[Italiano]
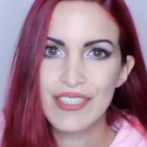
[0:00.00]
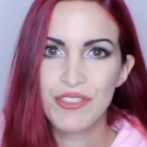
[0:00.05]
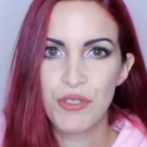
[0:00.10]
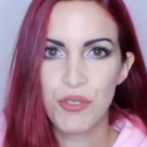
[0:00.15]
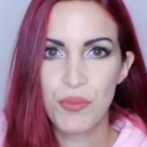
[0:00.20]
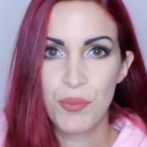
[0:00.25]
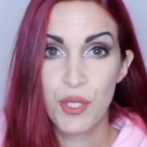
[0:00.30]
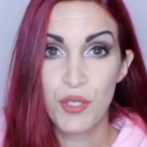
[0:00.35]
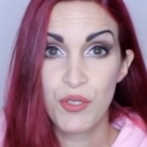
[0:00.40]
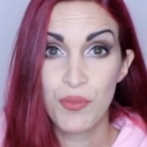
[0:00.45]
sul
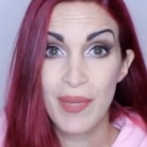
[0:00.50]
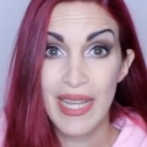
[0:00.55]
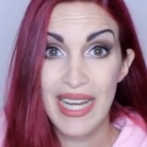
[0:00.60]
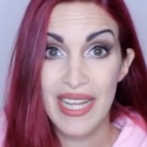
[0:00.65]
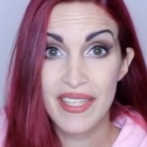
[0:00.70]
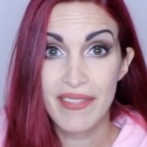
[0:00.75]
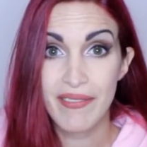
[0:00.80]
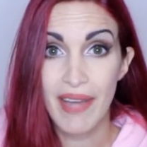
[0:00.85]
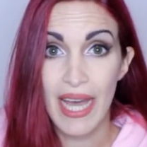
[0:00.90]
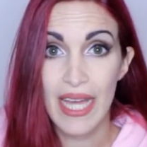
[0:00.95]
mio umile
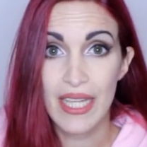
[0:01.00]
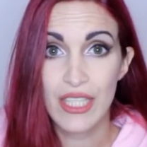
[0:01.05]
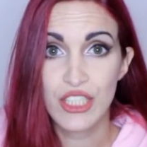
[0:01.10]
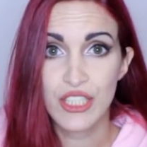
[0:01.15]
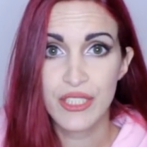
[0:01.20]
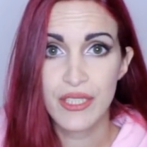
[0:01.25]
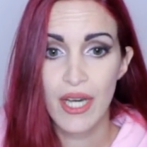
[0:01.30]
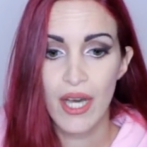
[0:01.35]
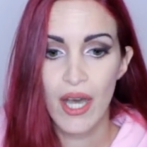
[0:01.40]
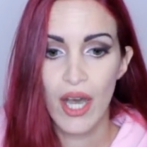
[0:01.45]

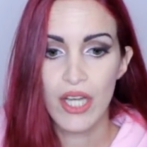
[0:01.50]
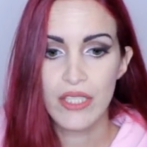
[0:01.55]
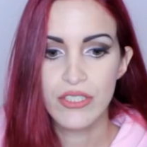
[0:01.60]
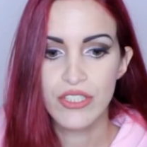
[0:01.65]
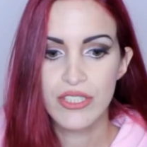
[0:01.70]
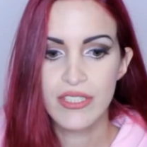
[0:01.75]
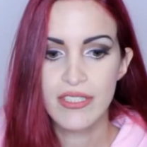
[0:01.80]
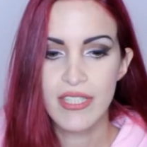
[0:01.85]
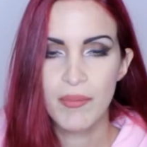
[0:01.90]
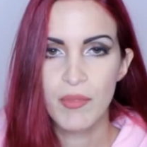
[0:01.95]
divano.
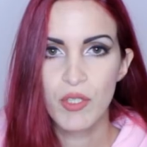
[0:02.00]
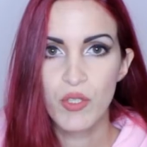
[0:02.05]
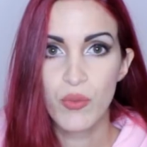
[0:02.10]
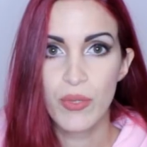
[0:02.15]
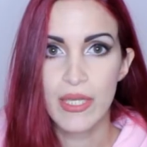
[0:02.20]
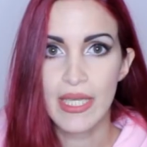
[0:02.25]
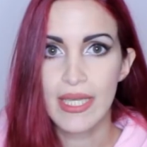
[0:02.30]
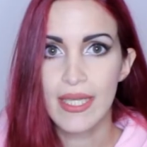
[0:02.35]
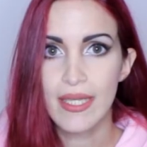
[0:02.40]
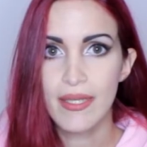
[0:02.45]
Oggi siamo
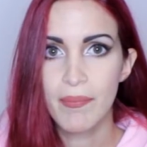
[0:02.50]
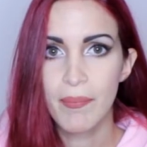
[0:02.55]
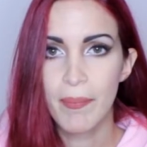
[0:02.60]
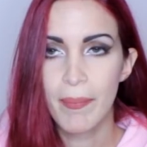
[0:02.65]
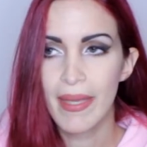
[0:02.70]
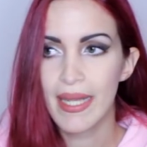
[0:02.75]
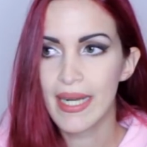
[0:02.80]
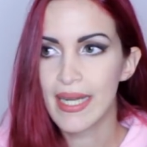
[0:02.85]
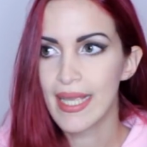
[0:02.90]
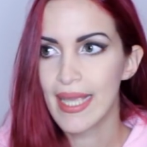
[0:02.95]
qui
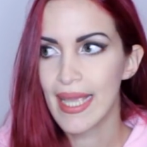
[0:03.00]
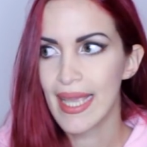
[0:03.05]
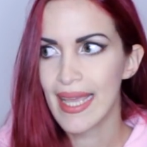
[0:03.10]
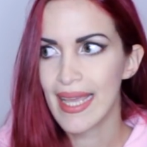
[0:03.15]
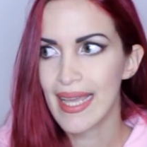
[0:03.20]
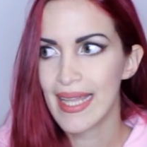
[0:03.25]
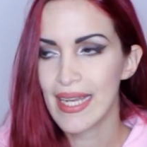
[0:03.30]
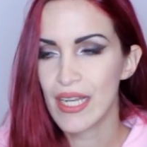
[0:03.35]
perché,